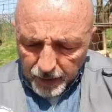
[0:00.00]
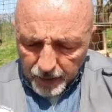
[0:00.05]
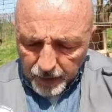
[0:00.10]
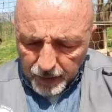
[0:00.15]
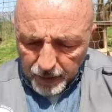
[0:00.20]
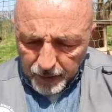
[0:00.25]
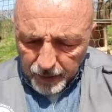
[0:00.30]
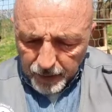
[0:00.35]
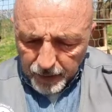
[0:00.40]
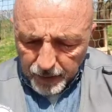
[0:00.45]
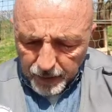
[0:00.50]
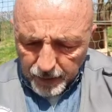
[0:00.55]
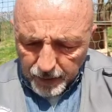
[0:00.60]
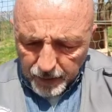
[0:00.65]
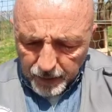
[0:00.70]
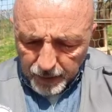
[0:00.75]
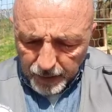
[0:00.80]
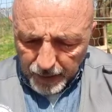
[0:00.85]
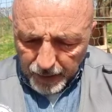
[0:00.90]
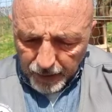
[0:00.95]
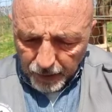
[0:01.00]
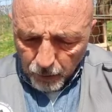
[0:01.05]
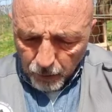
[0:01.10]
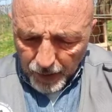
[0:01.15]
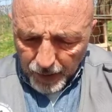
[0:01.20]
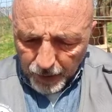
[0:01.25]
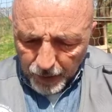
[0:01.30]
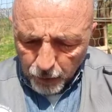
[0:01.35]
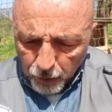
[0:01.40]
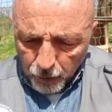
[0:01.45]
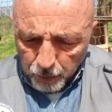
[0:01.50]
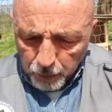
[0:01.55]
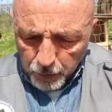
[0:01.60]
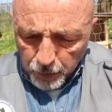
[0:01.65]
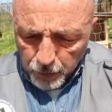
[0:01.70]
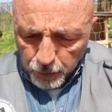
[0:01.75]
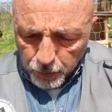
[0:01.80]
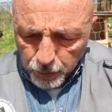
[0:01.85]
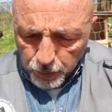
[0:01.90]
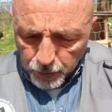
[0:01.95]
eh, nella quale ho
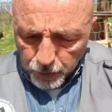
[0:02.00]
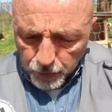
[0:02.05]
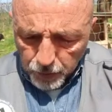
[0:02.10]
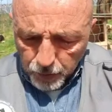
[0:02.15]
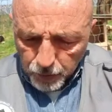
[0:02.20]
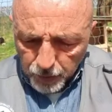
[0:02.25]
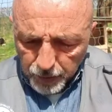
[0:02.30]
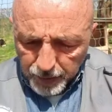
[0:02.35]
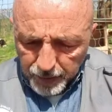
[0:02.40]
potuto